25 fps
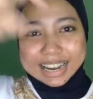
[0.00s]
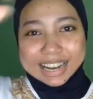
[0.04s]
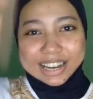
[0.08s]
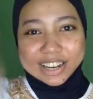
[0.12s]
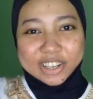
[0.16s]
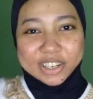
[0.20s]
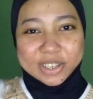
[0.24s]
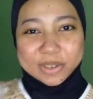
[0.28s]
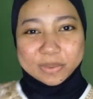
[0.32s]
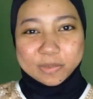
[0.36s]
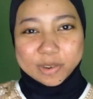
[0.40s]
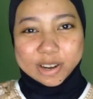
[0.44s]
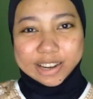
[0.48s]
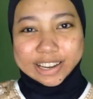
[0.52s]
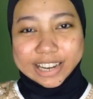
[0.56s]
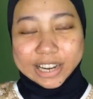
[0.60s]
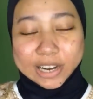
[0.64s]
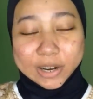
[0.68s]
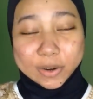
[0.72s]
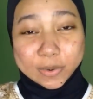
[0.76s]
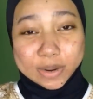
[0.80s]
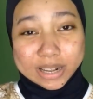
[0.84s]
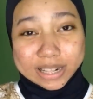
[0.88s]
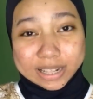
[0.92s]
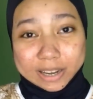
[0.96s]
Halo
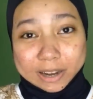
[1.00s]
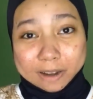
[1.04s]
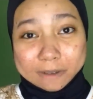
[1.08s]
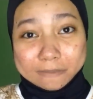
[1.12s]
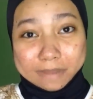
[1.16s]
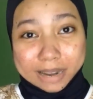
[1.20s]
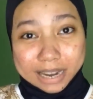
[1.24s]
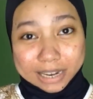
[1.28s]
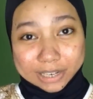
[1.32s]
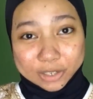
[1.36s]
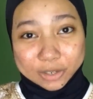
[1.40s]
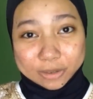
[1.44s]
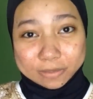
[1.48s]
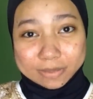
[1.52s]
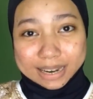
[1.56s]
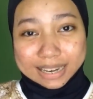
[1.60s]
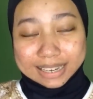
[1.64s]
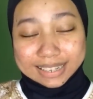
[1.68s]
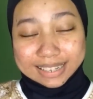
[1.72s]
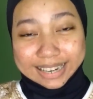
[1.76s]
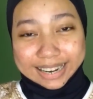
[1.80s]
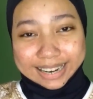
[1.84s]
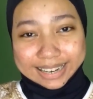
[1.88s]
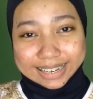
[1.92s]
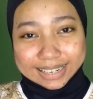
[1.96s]
semuanya, welcome back to my
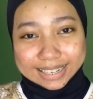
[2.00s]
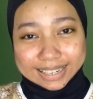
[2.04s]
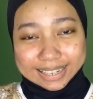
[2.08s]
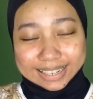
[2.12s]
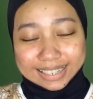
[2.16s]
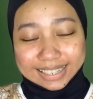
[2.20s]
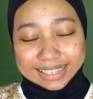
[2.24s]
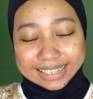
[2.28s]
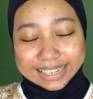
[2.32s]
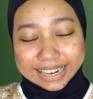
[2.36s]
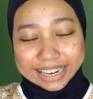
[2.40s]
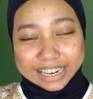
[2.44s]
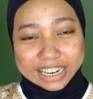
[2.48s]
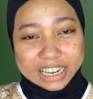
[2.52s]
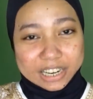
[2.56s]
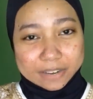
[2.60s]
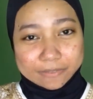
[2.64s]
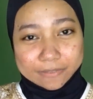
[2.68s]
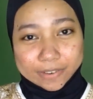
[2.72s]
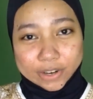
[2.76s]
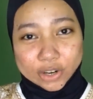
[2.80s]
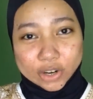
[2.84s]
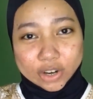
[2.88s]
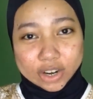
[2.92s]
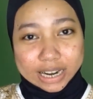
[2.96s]
channel. Jadi di
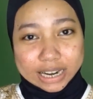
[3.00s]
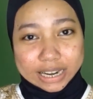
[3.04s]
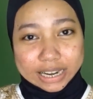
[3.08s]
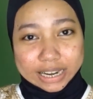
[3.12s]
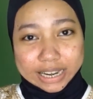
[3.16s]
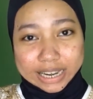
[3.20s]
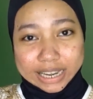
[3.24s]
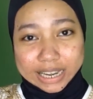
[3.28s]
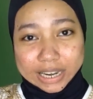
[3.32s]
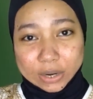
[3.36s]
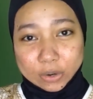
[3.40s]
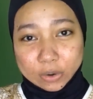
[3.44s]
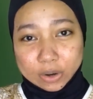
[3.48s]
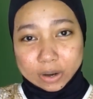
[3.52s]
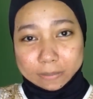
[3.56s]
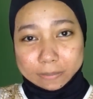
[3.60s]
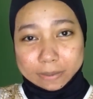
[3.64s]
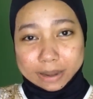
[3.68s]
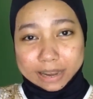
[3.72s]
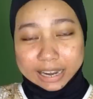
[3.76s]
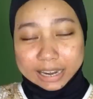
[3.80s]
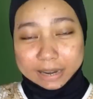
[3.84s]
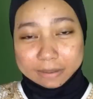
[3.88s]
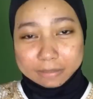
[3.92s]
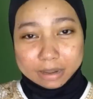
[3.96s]
video kali ini gue
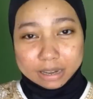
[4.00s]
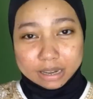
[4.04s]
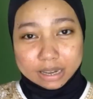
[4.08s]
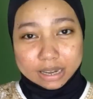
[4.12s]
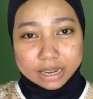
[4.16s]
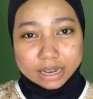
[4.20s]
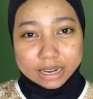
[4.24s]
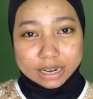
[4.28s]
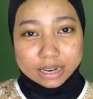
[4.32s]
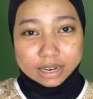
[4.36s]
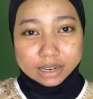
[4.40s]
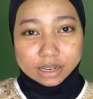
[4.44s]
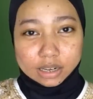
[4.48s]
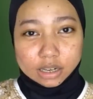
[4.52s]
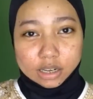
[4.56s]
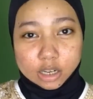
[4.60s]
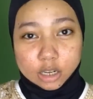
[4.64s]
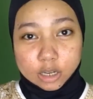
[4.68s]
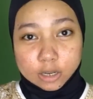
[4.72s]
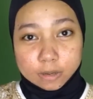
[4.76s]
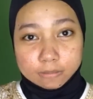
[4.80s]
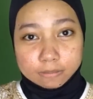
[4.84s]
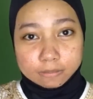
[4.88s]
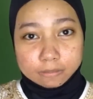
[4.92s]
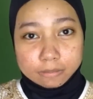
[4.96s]
pengen bikin
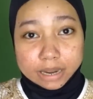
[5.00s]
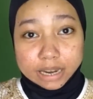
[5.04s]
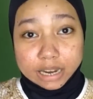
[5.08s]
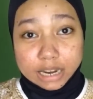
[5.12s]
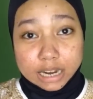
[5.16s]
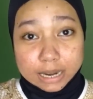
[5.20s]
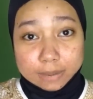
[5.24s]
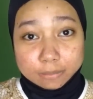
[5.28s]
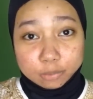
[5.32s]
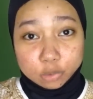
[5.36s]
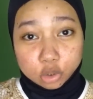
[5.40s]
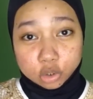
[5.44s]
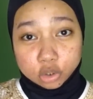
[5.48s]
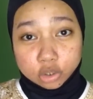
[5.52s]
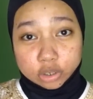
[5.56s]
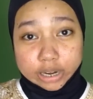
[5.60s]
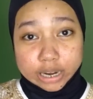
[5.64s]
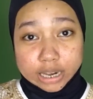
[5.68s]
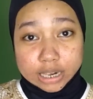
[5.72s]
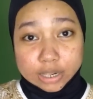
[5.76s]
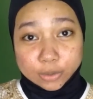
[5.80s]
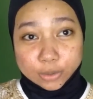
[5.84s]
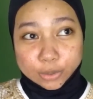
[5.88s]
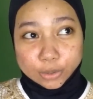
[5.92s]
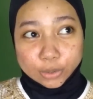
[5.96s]
um, makeup
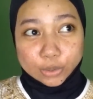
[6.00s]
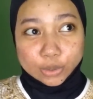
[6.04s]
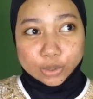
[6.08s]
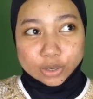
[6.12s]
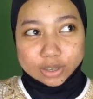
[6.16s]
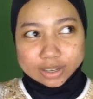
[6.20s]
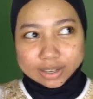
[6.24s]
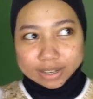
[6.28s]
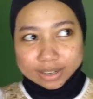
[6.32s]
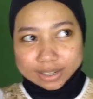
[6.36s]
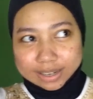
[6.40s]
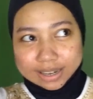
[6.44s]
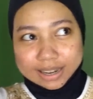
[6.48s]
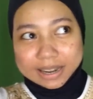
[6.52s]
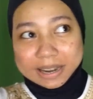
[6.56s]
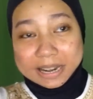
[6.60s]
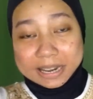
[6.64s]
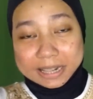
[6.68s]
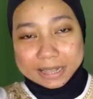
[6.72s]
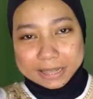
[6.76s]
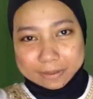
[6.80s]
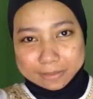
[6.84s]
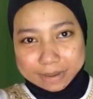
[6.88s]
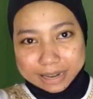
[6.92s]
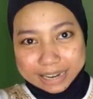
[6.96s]
tutorial untuk
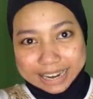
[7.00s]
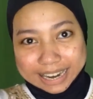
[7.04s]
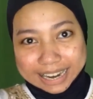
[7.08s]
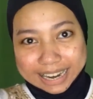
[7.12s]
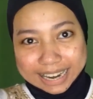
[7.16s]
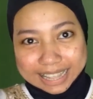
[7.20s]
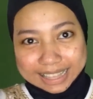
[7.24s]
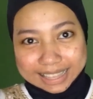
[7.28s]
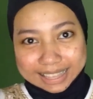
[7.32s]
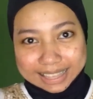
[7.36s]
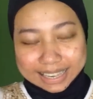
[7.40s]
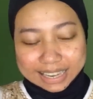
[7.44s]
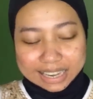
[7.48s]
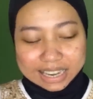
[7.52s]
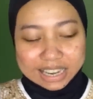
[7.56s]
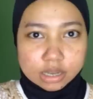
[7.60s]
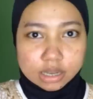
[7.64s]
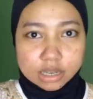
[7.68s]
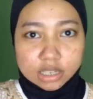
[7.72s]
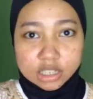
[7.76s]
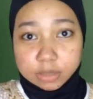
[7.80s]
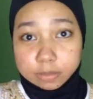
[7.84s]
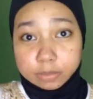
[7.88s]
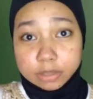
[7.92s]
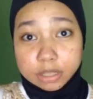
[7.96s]
lebaran nanti.
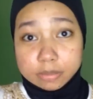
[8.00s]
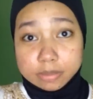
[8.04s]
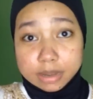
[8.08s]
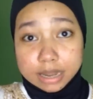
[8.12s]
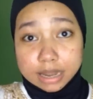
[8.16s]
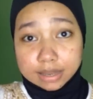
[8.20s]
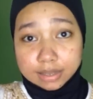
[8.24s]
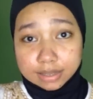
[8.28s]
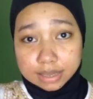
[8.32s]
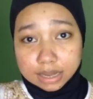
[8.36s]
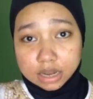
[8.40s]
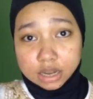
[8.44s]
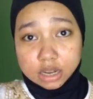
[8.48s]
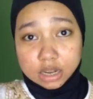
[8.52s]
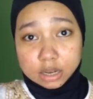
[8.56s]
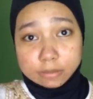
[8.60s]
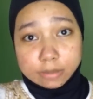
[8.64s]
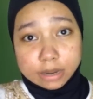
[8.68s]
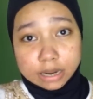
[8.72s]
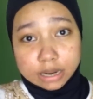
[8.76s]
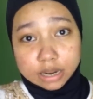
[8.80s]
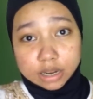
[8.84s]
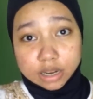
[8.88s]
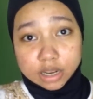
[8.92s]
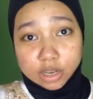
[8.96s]
Seperti biasa,
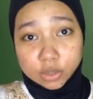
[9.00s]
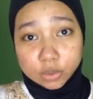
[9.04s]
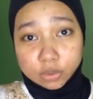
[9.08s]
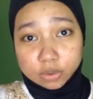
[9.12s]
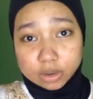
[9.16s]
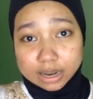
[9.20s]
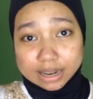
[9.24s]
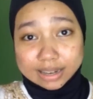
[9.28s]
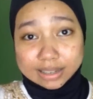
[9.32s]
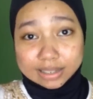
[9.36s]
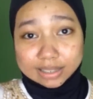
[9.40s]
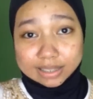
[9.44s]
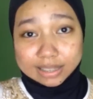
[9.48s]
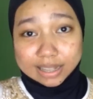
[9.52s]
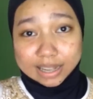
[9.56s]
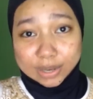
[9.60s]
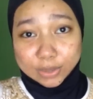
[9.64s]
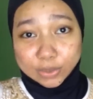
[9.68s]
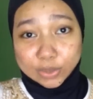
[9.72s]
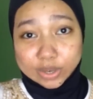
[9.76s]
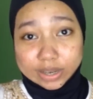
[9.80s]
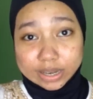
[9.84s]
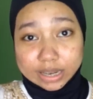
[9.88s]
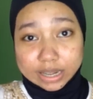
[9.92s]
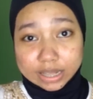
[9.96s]
lebaran itu kan
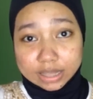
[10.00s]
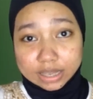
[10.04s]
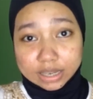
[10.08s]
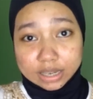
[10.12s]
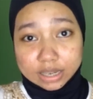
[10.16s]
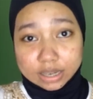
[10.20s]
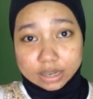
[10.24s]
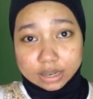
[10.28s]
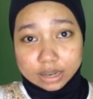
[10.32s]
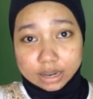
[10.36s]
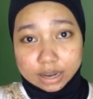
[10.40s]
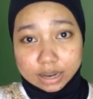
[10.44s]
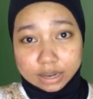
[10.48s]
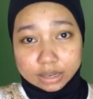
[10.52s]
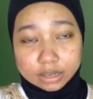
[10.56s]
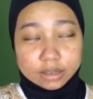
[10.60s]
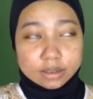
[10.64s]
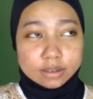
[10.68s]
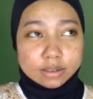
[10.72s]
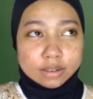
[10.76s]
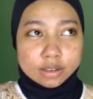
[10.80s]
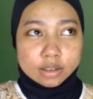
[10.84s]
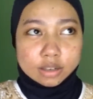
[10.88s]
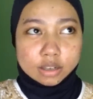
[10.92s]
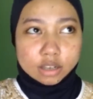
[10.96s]
selalu identik
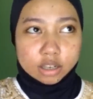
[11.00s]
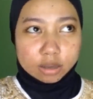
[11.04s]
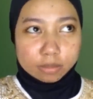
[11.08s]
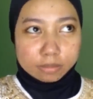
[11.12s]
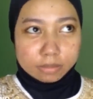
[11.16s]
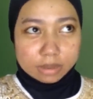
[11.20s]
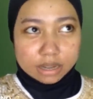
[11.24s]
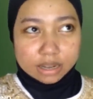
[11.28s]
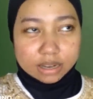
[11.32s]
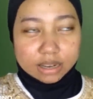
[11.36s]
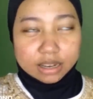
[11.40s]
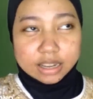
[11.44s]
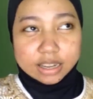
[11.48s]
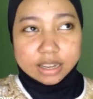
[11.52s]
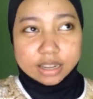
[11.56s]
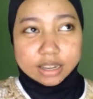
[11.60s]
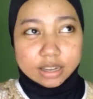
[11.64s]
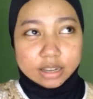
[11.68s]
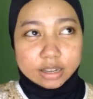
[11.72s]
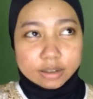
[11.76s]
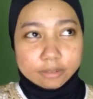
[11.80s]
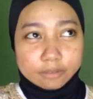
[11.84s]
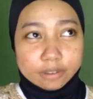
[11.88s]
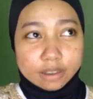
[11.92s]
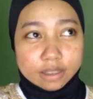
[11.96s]
dengan kembali
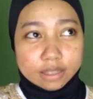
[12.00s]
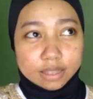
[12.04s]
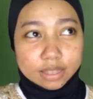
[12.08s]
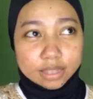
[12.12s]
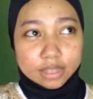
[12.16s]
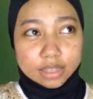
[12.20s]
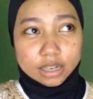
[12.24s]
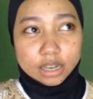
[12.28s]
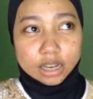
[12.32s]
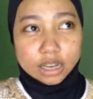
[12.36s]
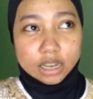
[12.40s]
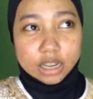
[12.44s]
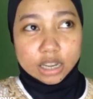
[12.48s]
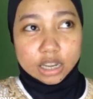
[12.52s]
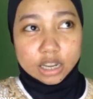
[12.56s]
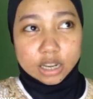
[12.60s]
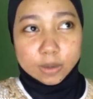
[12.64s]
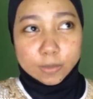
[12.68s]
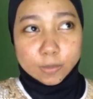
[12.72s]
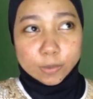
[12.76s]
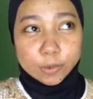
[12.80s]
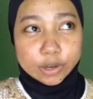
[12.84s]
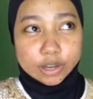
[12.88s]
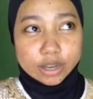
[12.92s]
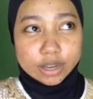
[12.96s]
ke fitri,
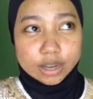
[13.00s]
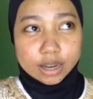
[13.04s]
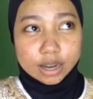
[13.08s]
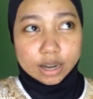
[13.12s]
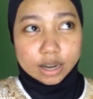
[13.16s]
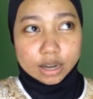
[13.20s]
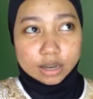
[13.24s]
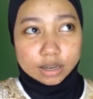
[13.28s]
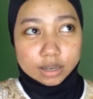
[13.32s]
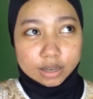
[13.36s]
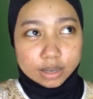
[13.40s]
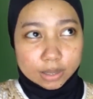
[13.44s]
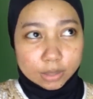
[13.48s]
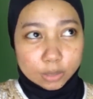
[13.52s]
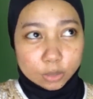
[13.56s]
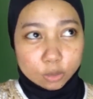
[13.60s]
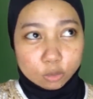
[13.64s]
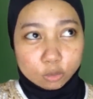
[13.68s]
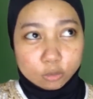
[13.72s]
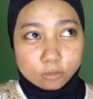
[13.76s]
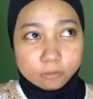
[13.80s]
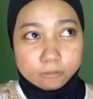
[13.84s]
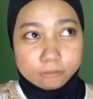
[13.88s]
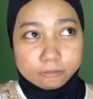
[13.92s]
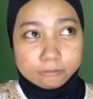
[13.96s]
kemudian
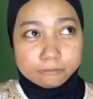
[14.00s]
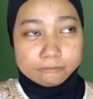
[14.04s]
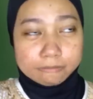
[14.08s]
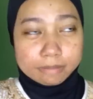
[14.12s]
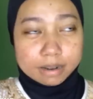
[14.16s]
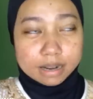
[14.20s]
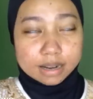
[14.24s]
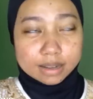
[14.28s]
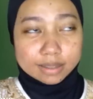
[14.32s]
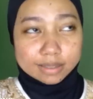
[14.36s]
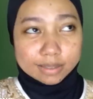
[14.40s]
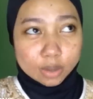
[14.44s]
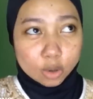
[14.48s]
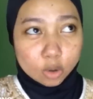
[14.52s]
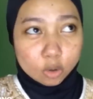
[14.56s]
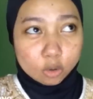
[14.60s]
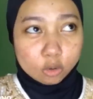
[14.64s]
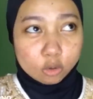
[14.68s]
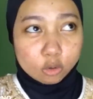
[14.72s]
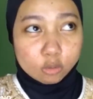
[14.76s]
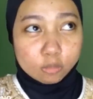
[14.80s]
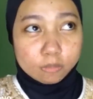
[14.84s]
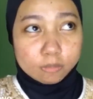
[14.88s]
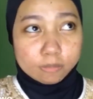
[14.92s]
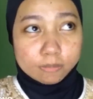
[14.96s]
ketupat,
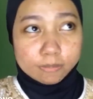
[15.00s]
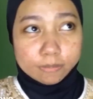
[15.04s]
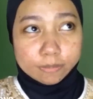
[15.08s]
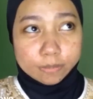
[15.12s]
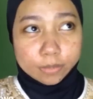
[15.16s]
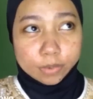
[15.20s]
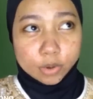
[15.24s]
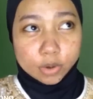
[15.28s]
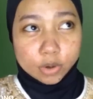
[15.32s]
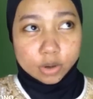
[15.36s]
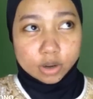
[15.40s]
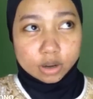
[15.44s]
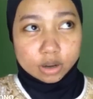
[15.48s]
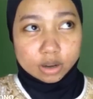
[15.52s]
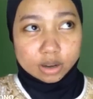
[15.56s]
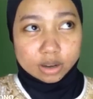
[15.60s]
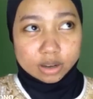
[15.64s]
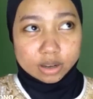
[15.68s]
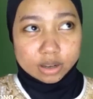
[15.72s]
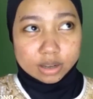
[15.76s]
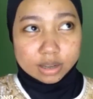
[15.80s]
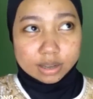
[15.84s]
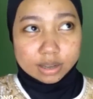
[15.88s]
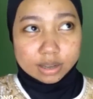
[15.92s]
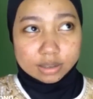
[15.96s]
opor,
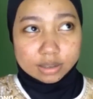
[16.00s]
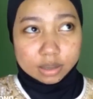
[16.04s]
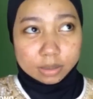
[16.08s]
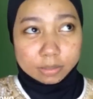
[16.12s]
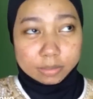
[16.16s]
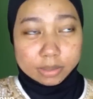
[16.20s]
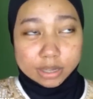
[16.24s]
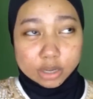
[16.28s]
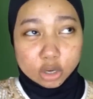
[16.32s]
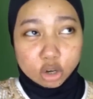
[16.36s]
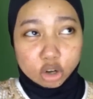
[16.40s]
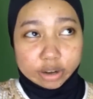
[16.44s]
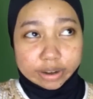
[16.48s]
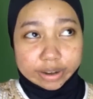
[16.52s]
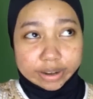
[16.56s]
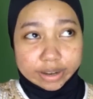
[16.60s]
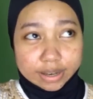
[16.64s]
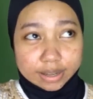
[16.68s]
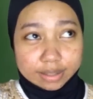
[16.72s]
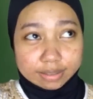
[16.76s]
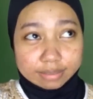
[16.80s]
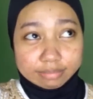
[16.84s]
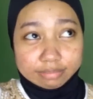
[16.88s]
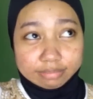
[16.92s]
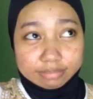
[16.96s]
sambal goreng
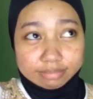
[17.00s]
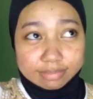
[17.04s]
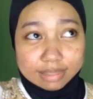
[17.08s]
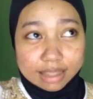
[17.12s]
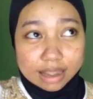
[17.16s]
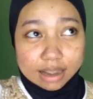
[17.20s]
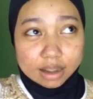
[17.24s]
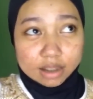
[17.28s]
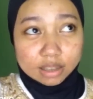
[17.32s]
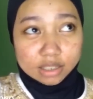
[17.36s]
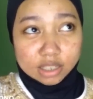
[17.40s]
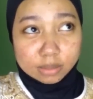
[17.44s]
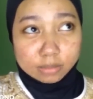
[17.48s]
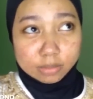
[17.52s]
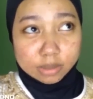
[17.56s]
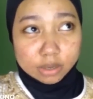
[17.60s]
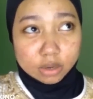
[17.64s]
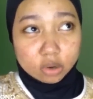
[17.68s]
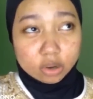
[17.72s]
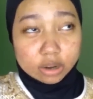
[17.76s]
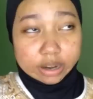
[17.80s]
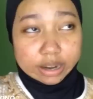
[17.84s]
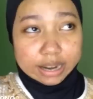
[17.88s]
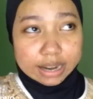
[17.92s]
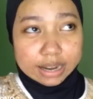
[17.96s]
kentang, sambal
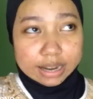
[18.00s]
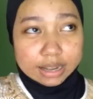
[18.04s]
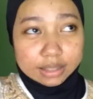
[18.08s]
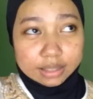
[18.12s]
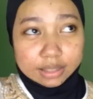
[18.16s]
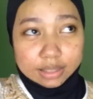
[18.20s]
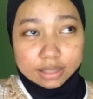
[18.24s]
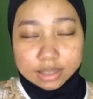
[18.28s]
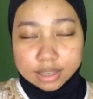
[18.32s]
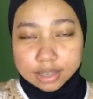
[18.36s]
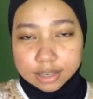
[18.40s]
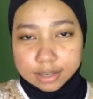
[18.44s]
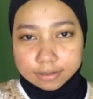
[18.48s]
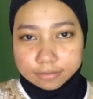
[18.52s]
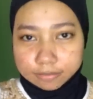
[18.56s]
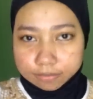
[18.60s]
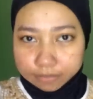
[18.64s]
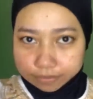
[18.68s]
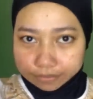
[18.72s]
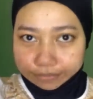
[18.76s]
goreng ati.